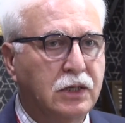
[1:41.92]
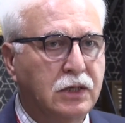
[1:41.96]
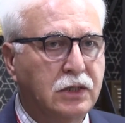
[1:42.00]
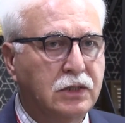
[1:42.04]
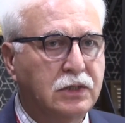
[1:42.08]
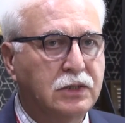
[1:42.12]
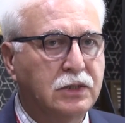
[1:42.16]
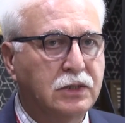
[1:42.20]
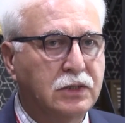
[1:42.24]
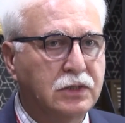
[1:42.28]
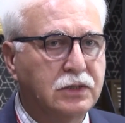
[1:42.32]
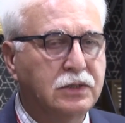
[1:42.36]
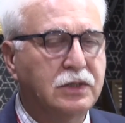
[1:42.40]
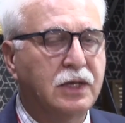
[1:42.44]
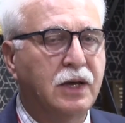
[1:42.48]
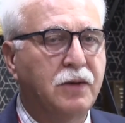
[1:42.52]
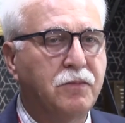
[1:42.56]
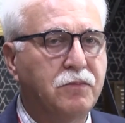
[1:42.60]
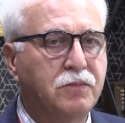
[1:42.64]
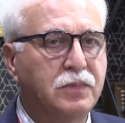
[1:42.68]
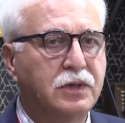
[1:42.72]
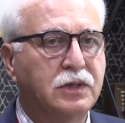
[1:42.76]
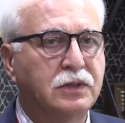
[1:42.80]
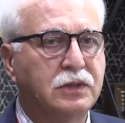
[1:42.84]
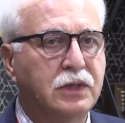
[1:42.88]

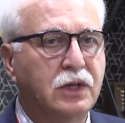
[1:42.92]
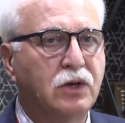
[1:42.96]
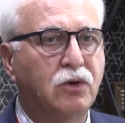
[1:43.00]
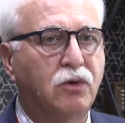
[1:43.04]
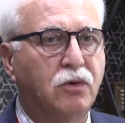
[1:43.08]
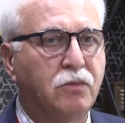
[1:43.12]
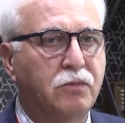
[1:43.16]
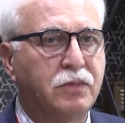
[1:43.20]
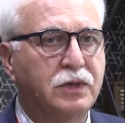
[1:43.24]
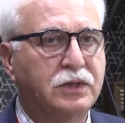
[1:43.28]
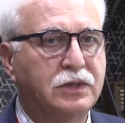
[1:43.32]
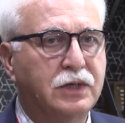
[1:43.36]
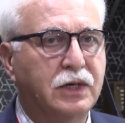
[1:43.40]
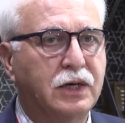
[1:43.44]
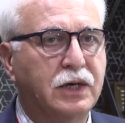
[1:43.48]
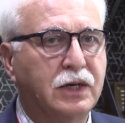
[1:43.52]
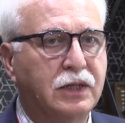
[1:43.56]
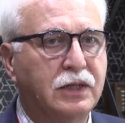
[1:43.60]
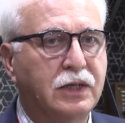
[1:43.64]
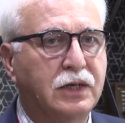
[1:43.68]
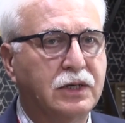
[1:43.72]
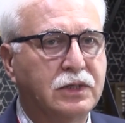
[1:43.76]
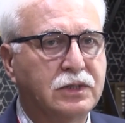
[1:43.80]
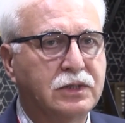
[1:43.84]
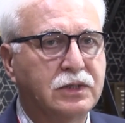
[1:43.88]
İçinizden birden 15'e
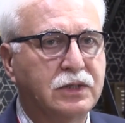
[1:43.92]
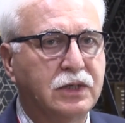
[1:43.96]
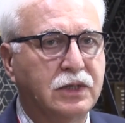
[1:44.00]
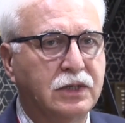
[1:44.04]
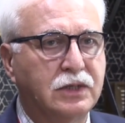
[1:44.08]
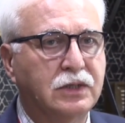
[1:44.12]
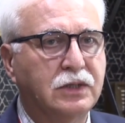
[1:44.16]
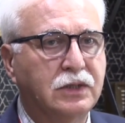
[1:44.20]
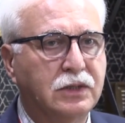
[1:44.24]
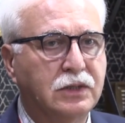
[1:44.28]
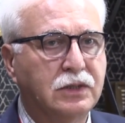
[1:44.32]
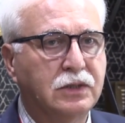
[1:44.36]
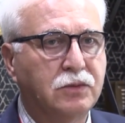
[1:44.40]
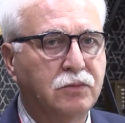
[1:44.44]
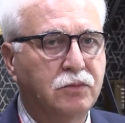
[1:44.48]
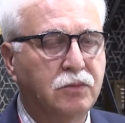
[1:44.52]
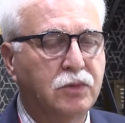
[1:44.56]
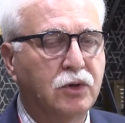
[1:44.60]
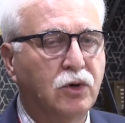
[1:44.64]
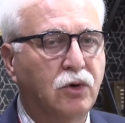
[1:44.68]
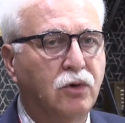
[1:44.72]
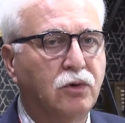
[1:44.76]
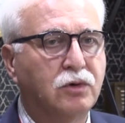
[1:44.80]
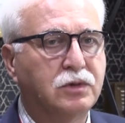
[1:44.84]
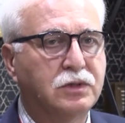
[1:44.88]
kadar sayın. Bir
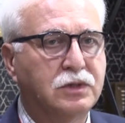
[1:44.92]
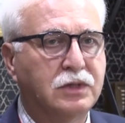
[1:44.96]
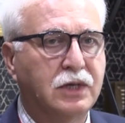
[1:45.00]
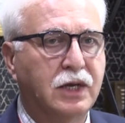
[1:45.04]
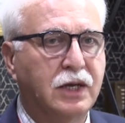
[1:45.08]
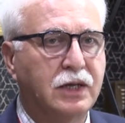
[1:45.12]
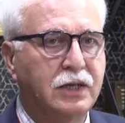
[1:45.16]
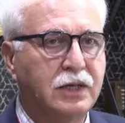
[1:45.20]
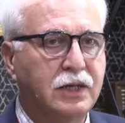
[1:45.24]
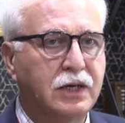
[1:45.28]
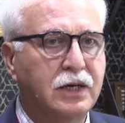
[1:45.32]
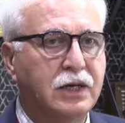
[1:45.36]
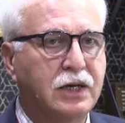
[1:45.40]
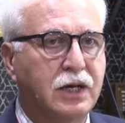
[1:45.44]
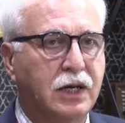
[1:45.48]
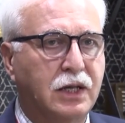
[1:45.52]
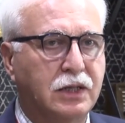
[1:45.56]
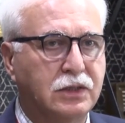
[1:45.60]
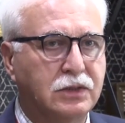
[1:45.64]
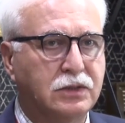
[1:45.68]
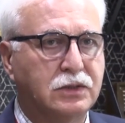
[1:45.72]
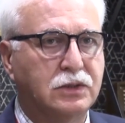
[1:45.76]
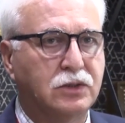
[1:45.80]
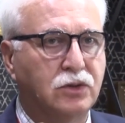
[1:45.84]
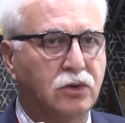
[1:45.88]
10 saniye
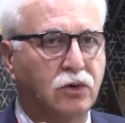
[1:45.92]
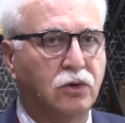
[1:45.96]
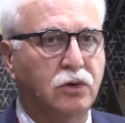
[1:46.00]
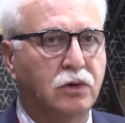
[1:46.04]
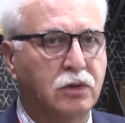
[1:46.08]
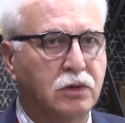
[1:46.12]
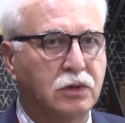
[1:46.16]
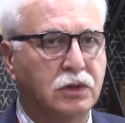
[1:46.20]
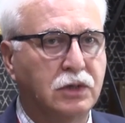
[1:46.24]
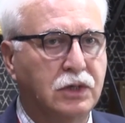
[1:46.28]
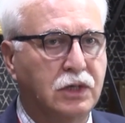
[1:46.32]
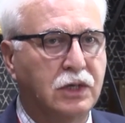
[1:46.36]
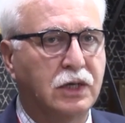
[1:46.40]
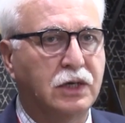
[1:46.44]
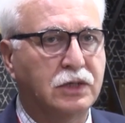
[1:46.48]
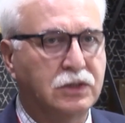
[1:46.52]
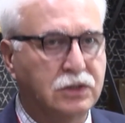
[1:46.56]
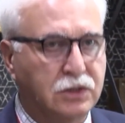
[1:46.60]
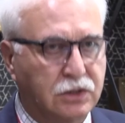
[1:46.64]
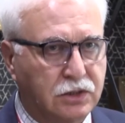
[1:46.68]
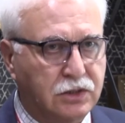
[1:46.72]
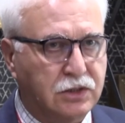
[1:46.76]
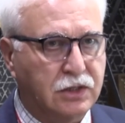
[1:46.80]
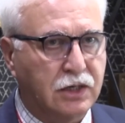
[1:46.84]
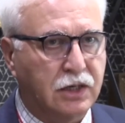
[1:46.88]
kalsın o ilaç
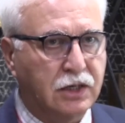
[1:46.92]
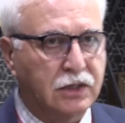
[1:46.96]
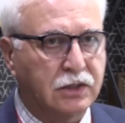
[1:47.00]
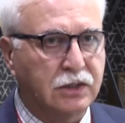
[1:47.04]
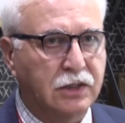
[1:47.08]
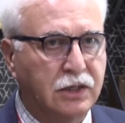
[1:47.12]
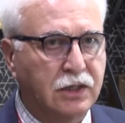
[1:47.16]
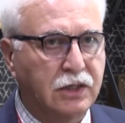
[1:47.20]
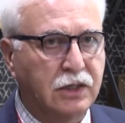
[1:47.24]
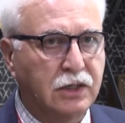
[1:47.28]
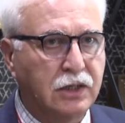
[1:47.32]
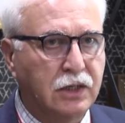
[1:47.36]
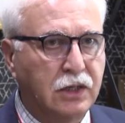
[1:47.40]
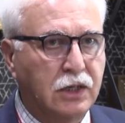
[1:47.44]
içeride.